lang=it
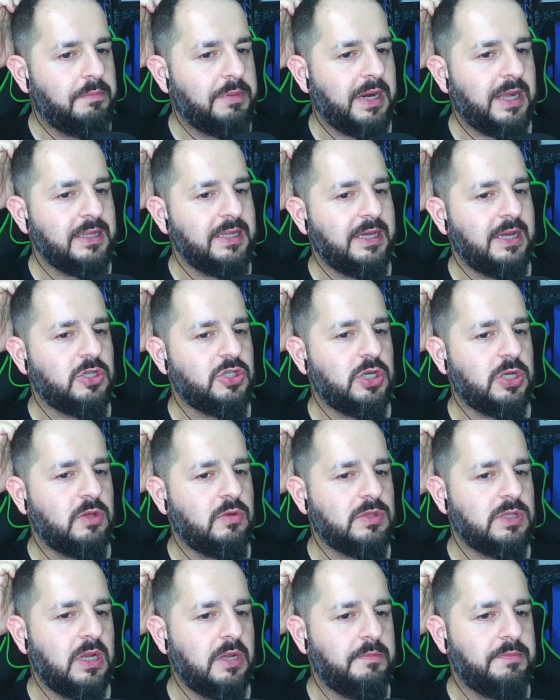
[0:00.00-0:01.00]
Pratica già
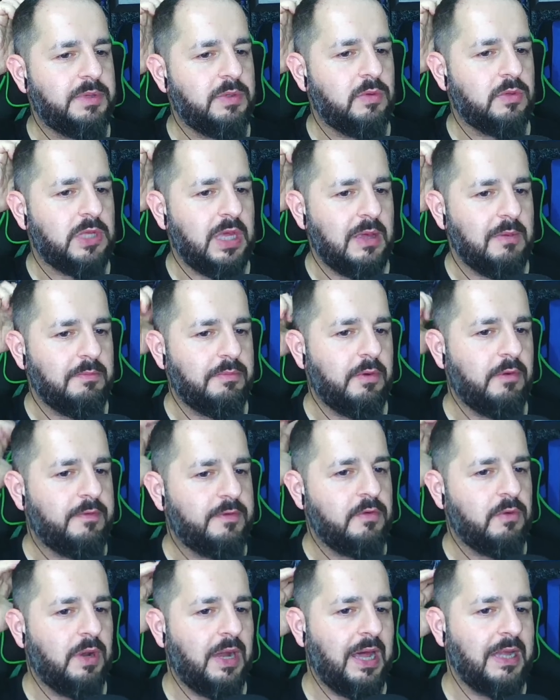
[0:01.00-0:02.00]
chiusa nel primo tempo,
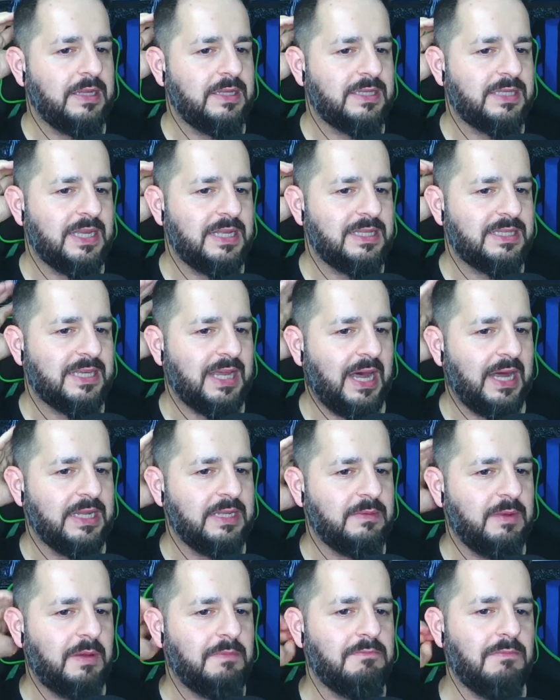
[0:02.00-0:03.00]
Friulani senza
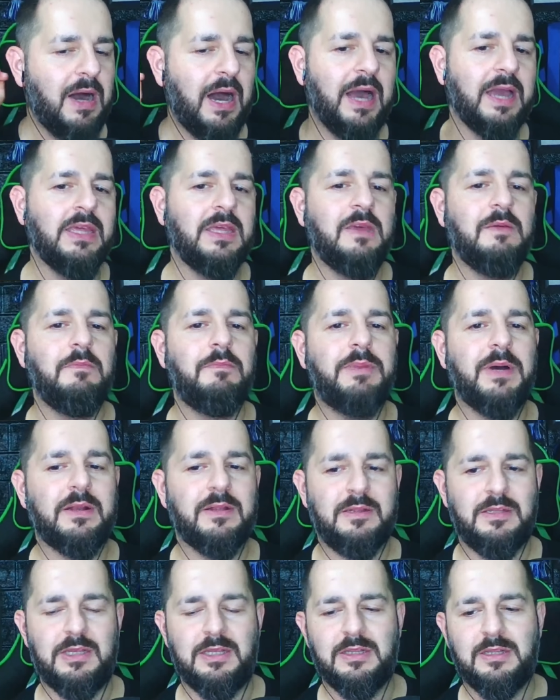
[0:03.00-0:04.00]
anima e mai in
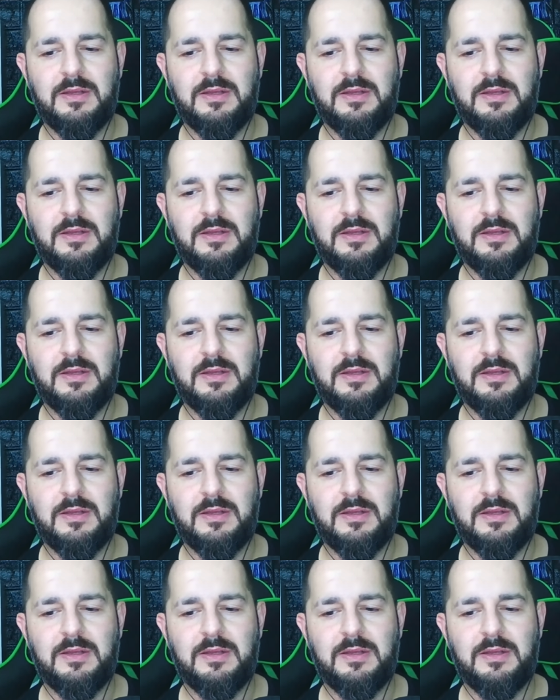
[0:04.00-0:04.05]
partita.